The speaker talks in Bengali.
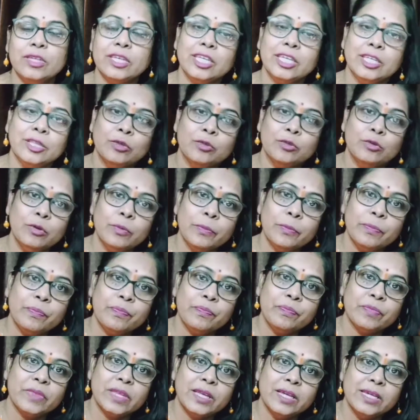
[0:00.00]
কিন্তু
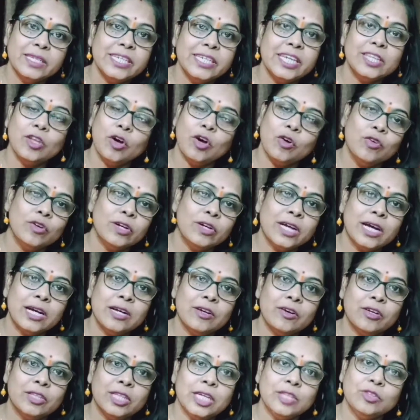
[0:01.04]
সে তখনকার
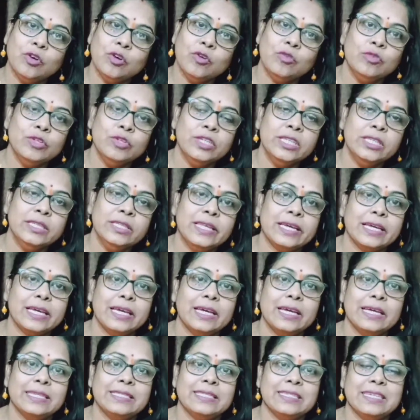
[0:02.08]
কথা তখনই
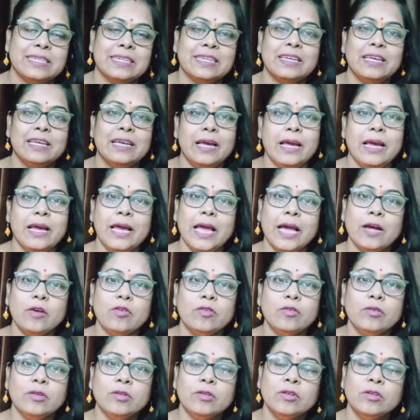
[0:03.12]
থেকে গেছে
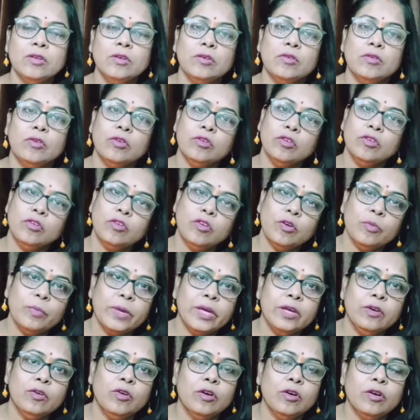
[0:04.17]
এখন কোনো
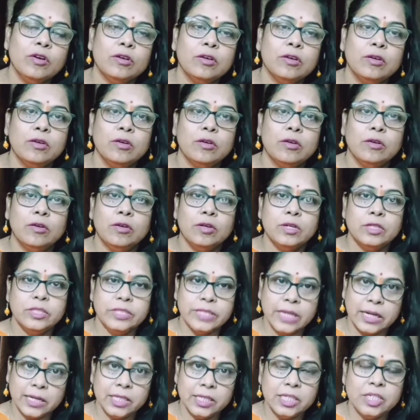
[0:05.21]
ক্রমেই হোক
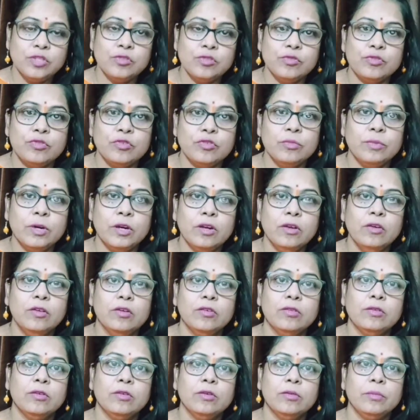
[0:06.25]
চাকরির সূত্র বলো
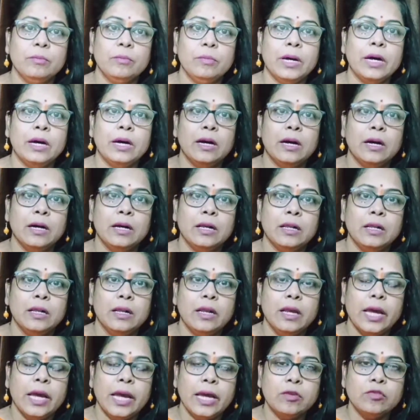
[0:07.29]
বা
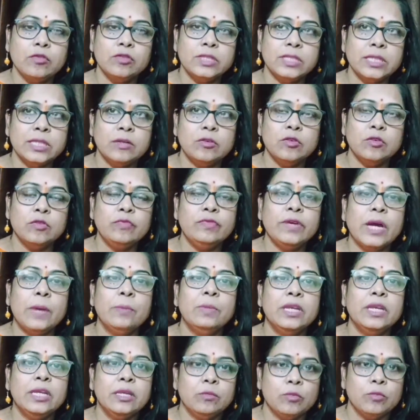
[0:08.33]
এখন যেন
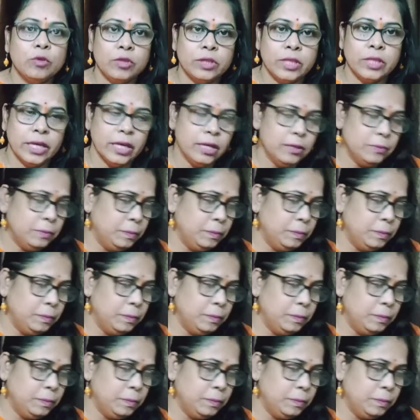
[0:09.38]
ফ্যামিলির মধ্যে